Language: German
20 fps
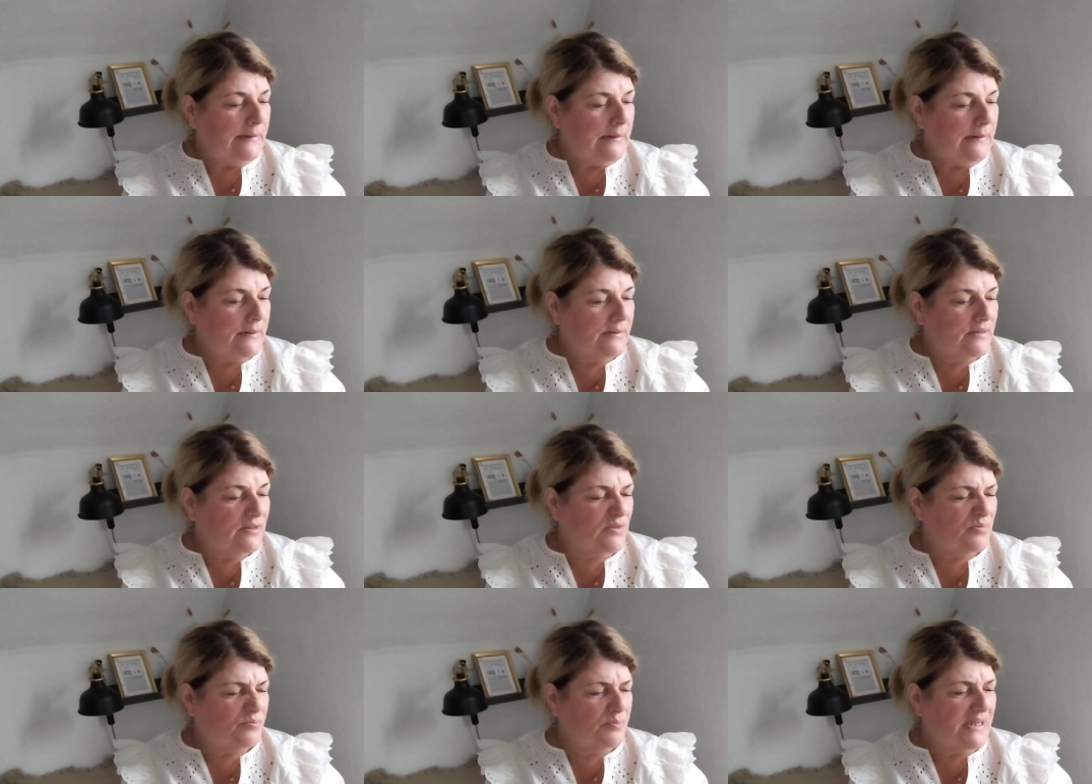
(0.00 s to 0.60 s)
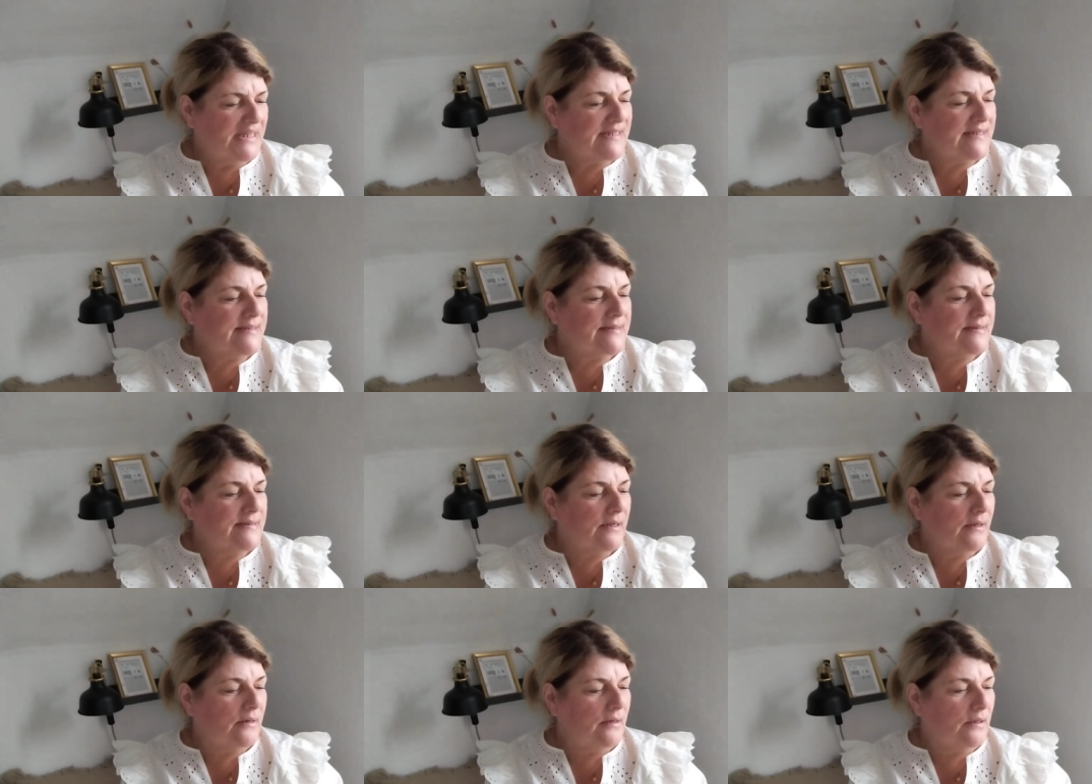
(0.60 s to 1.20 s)
Es ist ein
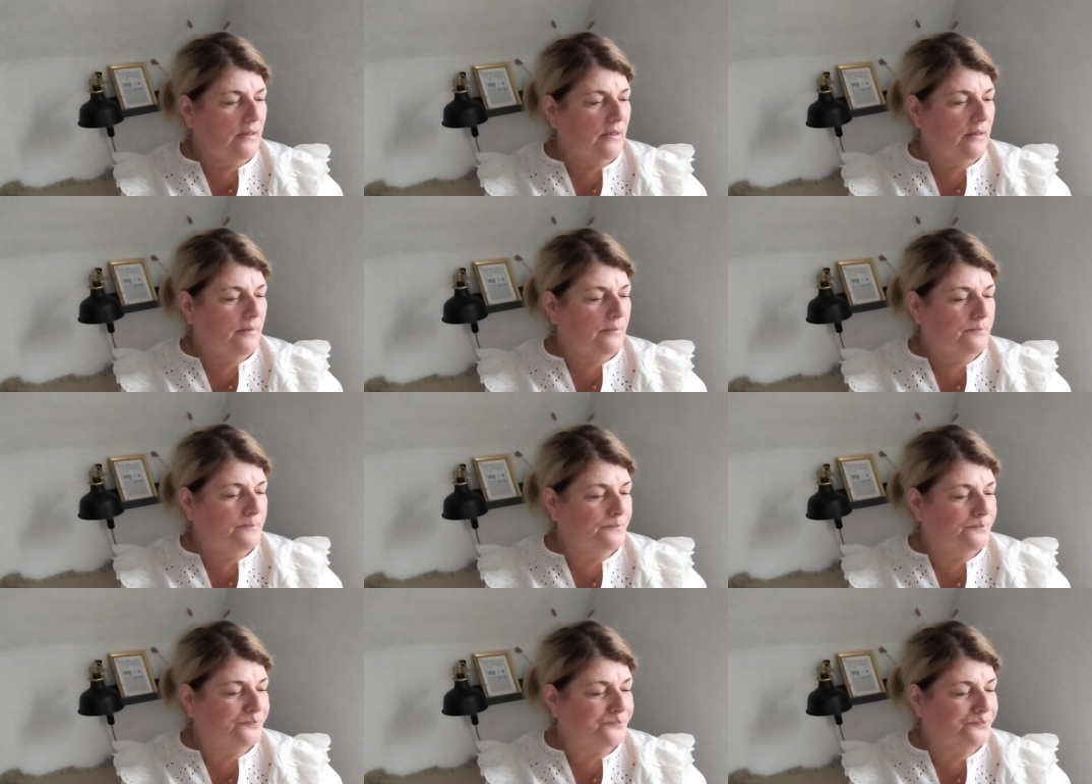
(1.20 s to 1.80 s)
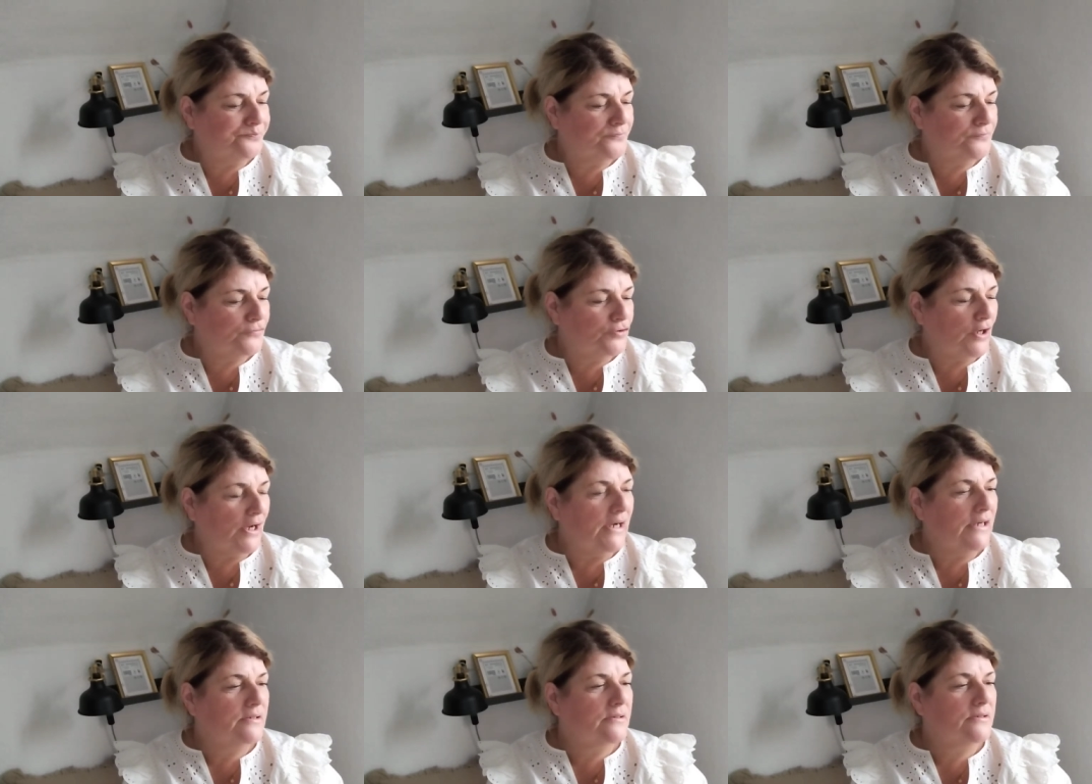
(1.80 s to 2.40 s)
Bestseller
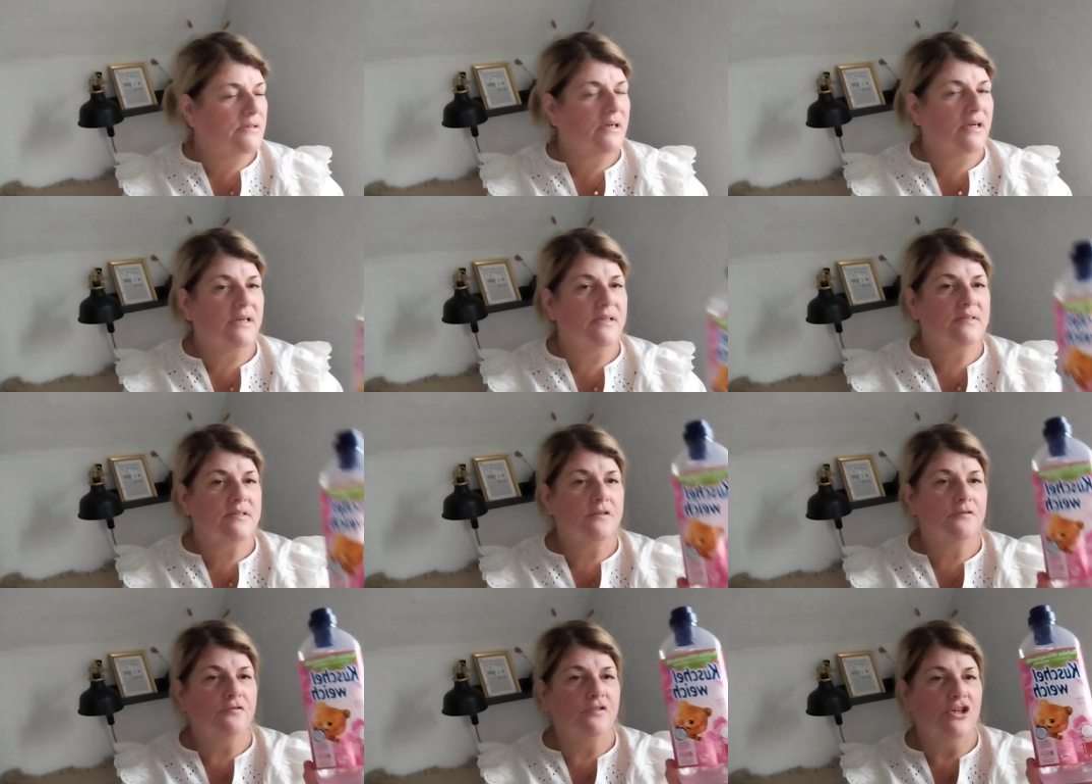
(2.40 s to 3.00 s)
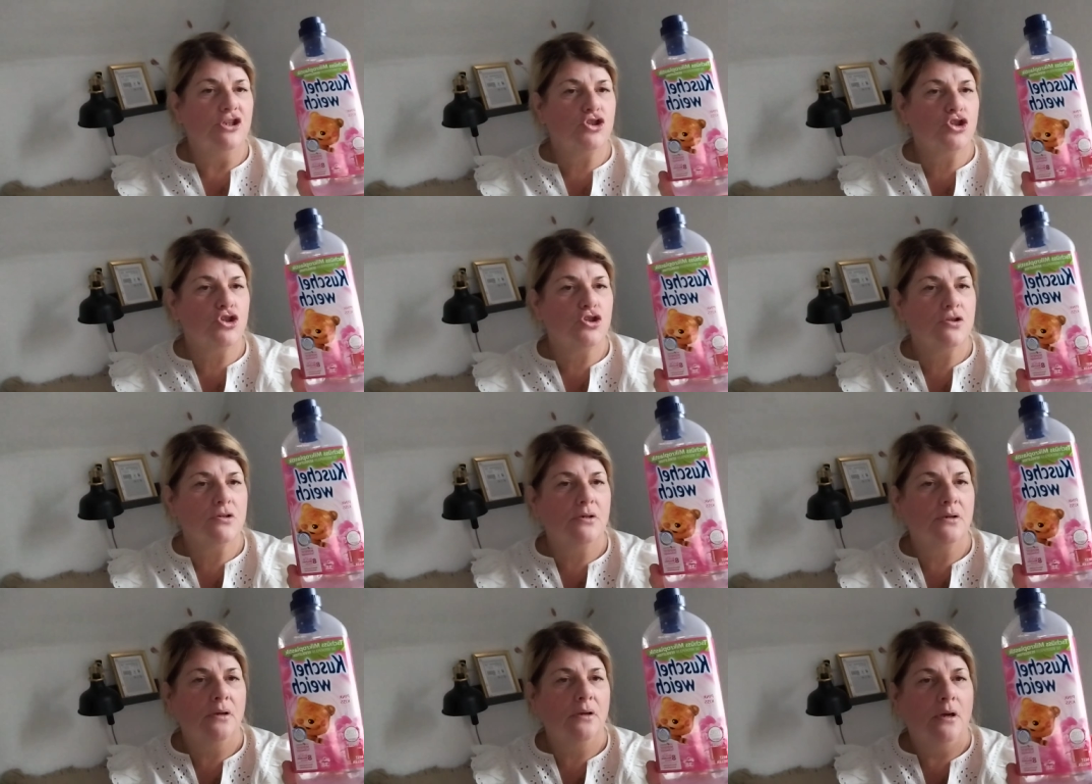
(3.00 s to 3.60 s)
für 38
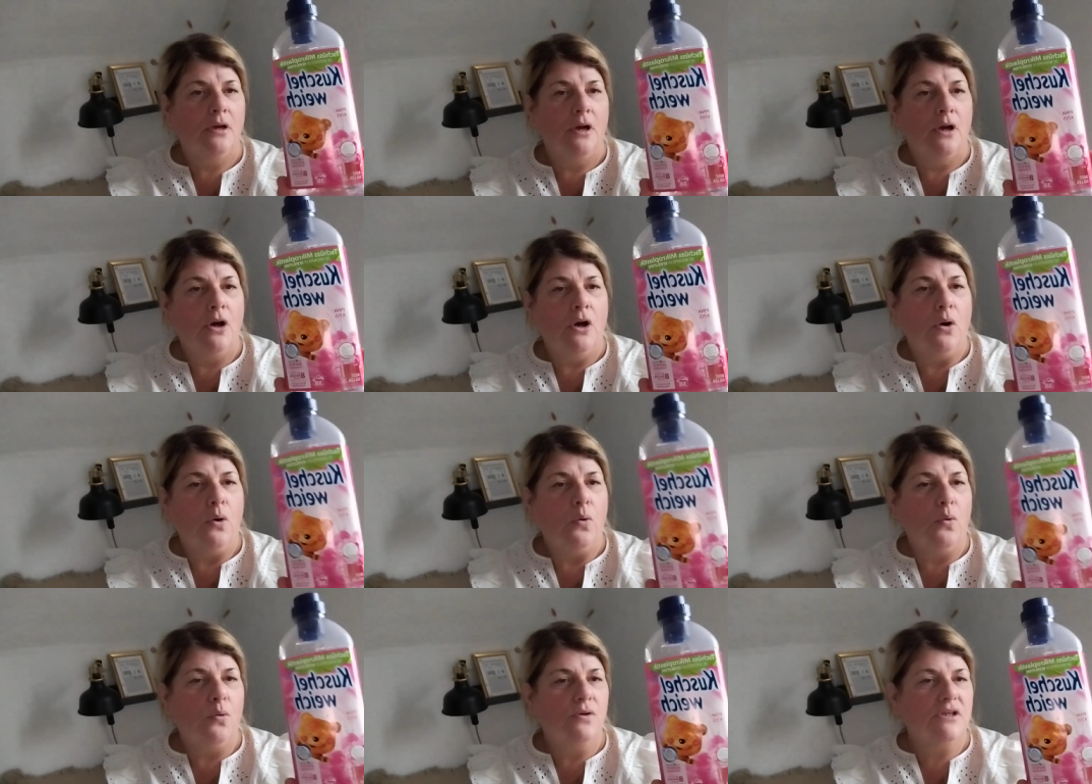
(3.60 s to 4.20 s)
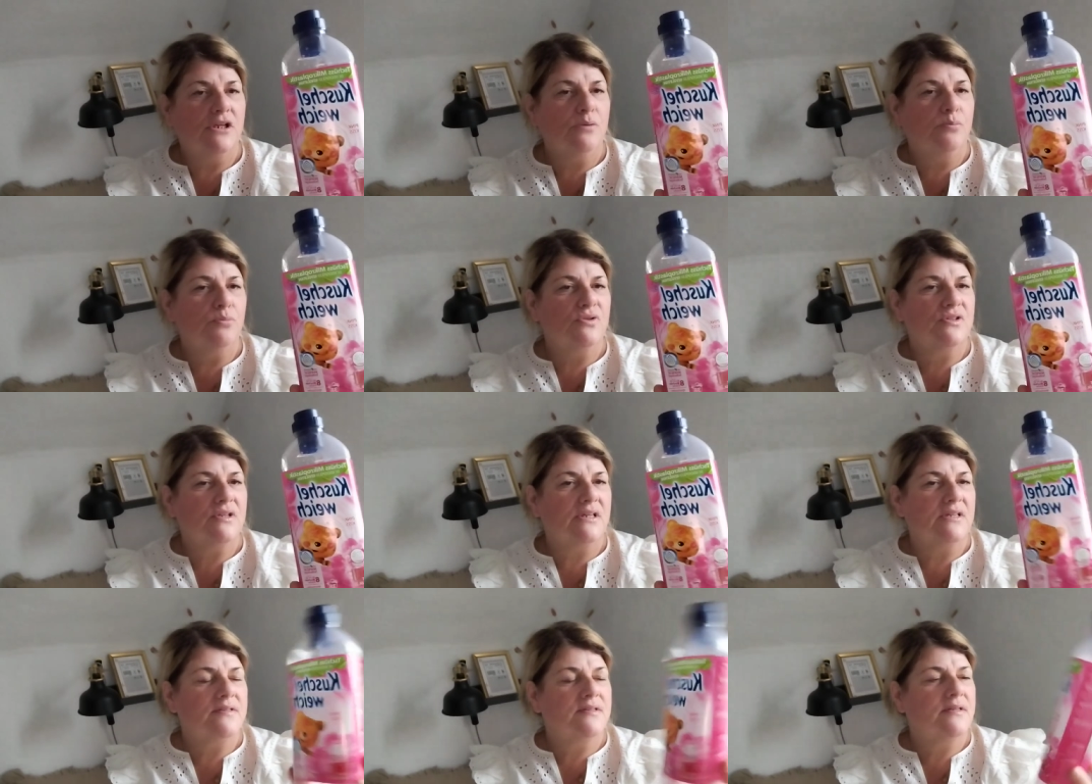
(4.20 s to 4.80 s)
Wäschen. Und ich
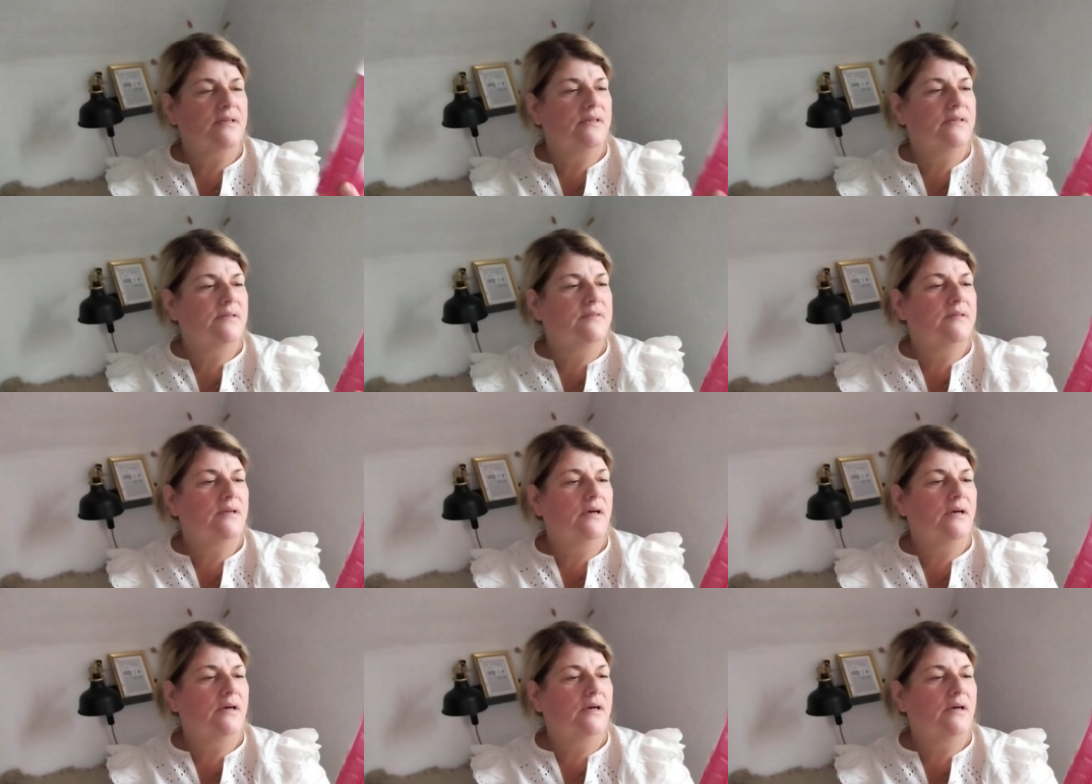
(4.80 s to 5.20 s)
muss ganz ehrlich